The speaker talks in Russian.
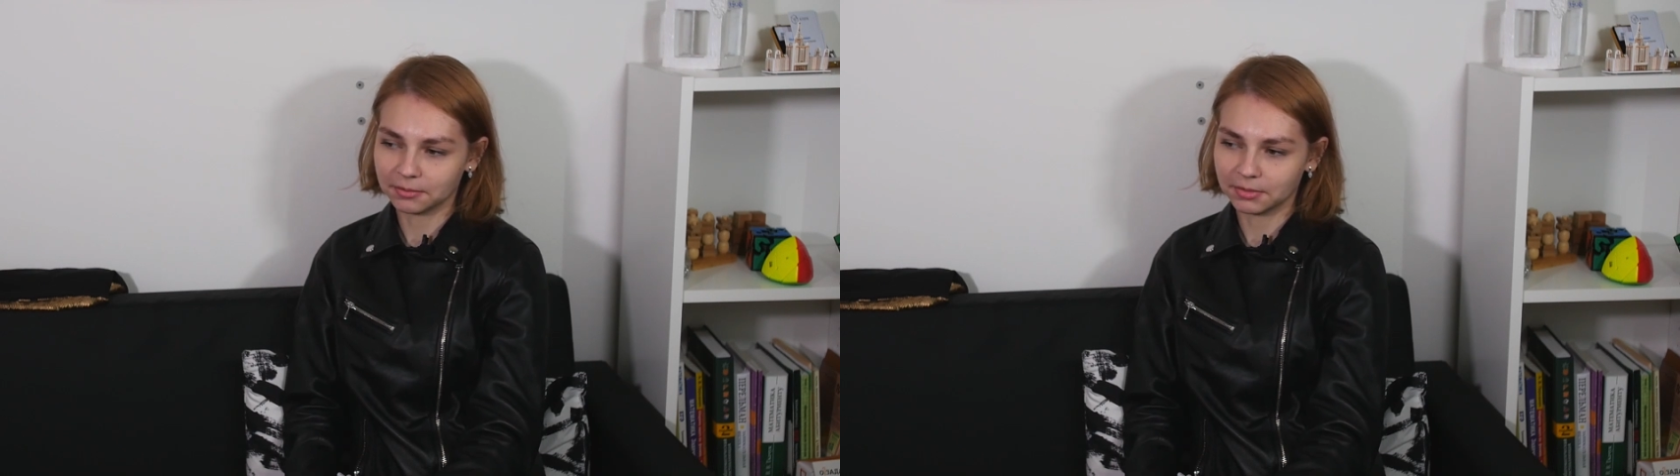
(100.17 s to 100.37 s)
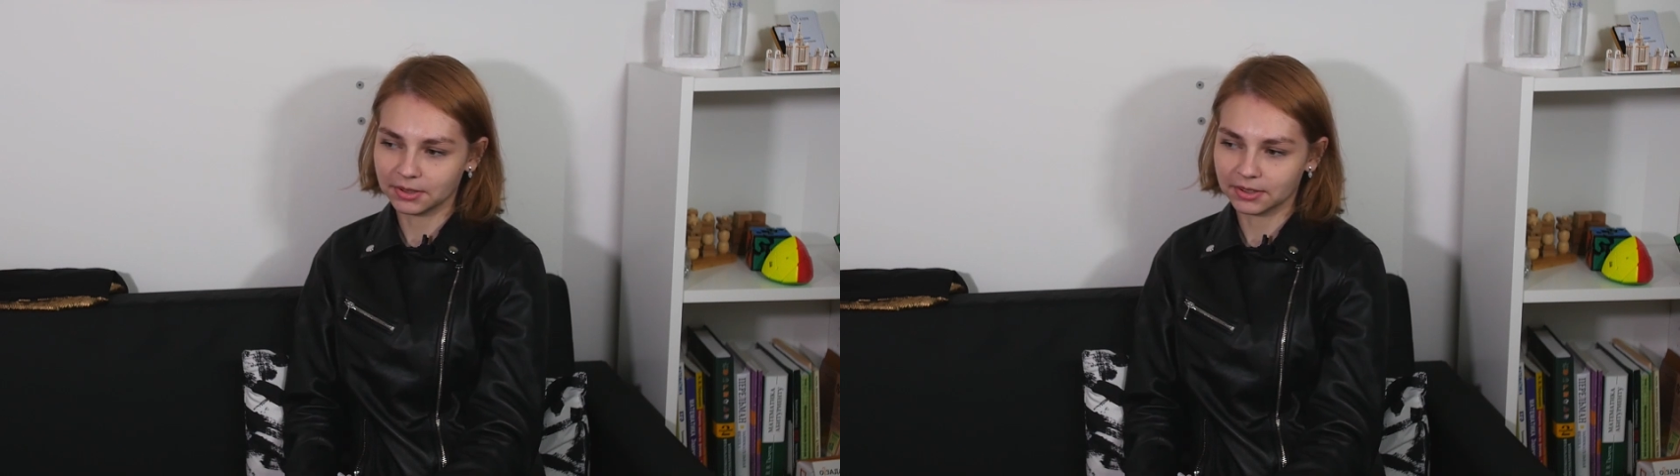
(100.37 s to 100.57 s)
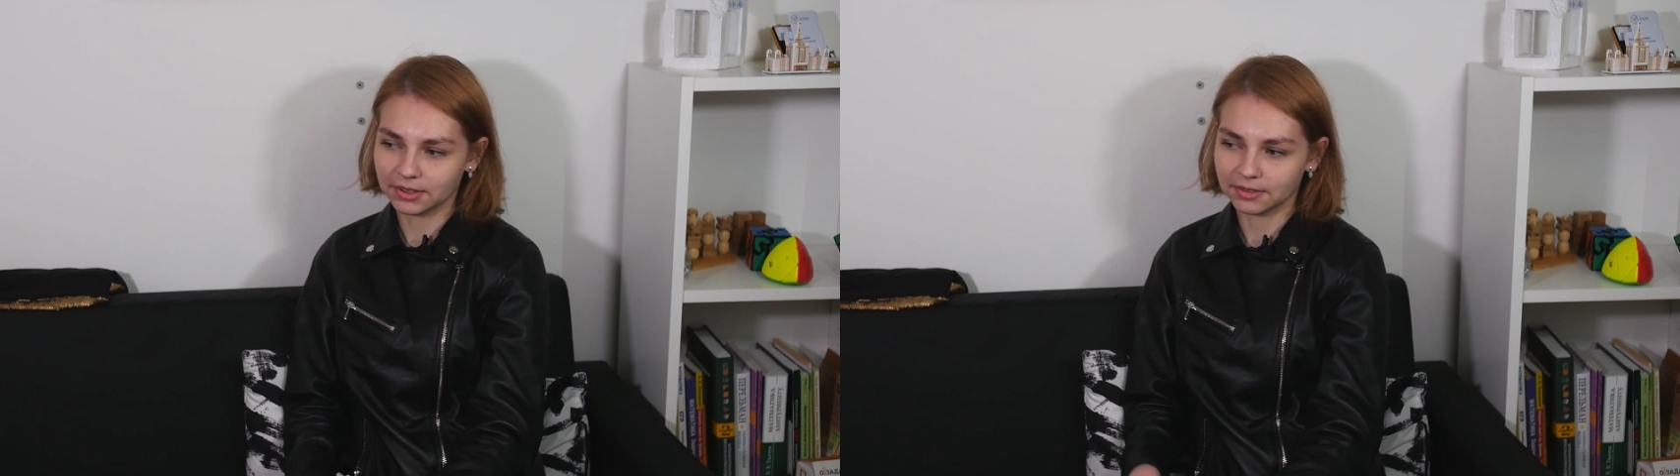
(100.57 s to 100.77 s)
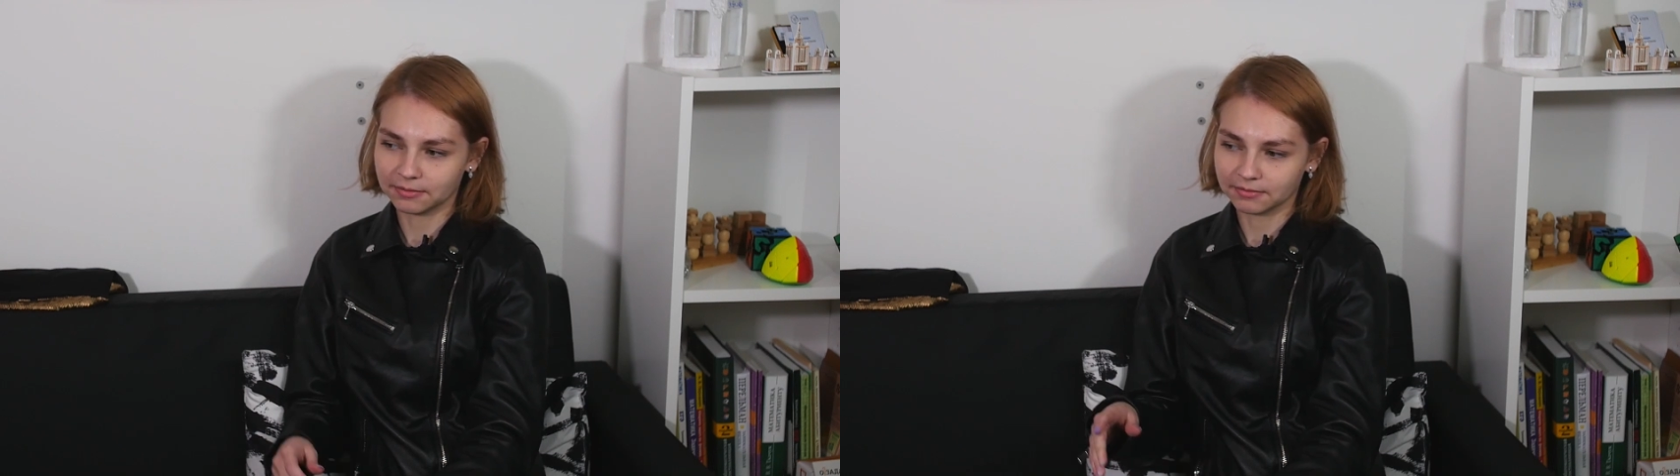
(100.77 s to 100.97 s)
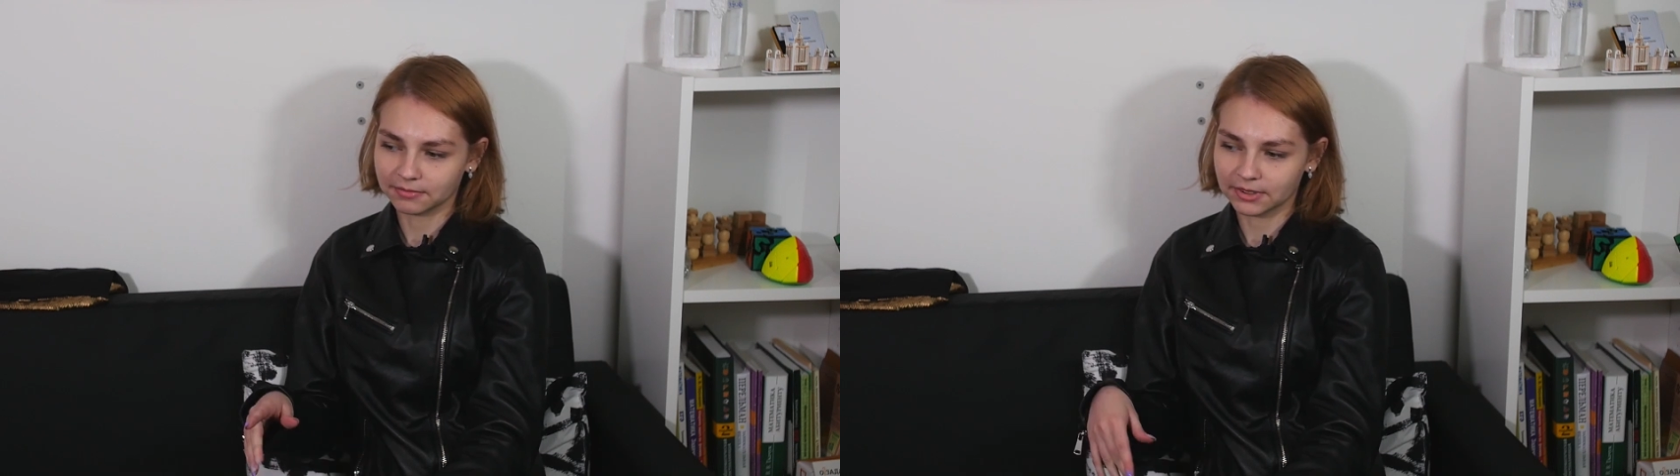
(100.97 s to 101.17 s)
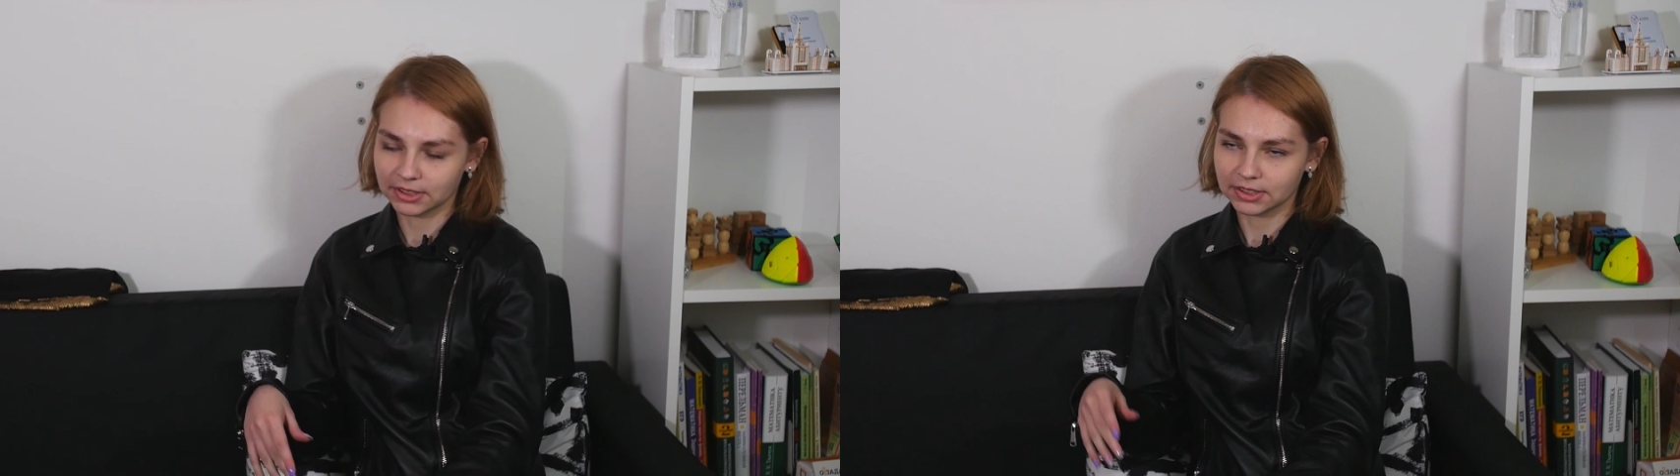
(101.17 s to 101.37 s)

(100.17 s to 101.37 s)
было э,